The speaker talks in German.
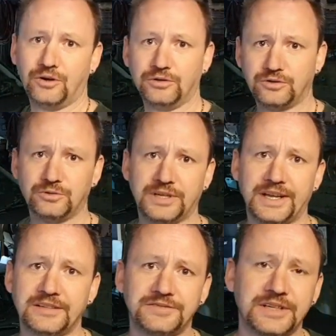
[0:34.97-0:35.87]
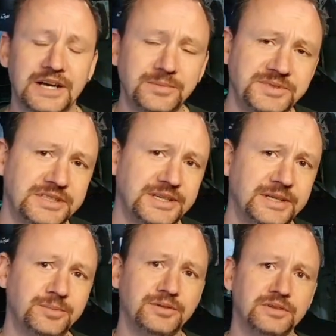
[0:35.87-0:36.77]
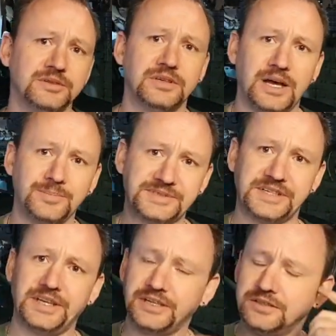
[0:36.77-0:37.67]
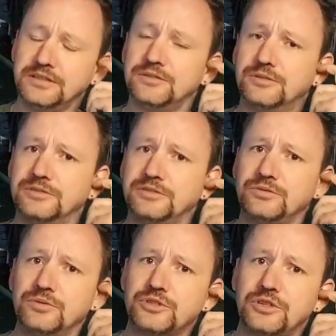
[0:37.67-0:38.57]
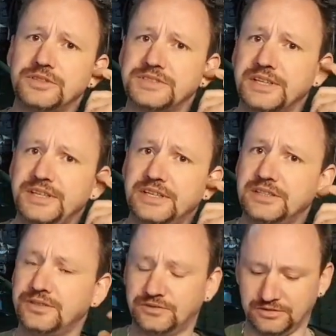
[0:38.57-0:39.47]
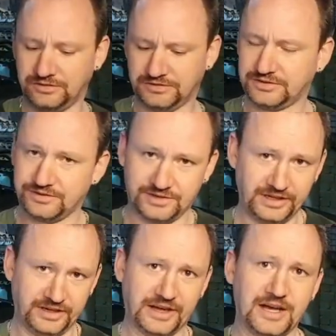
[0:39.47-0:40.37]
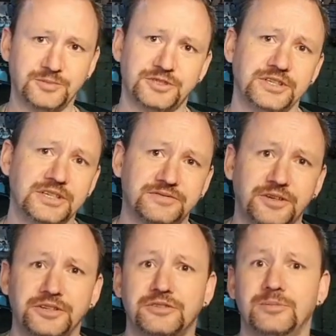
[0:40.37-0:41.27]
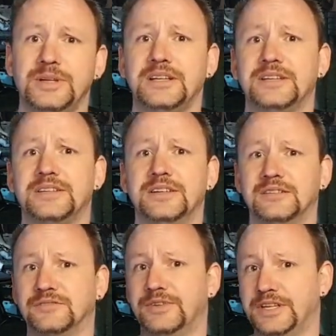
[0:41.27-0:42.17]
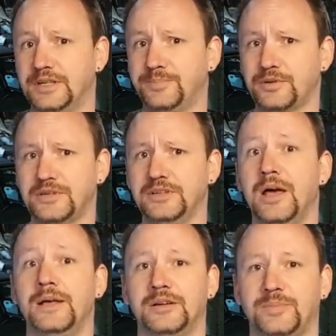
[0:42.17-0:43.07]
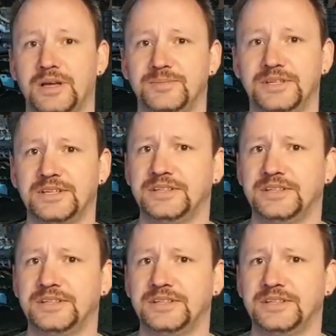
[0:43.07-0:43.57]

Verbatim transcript: und du dann anfange abzukleben, abzuhängen und du Schlossdreher und die Rahmensticker vorne komplett lackieren. Und wenn ihr Bock habt, bleibt da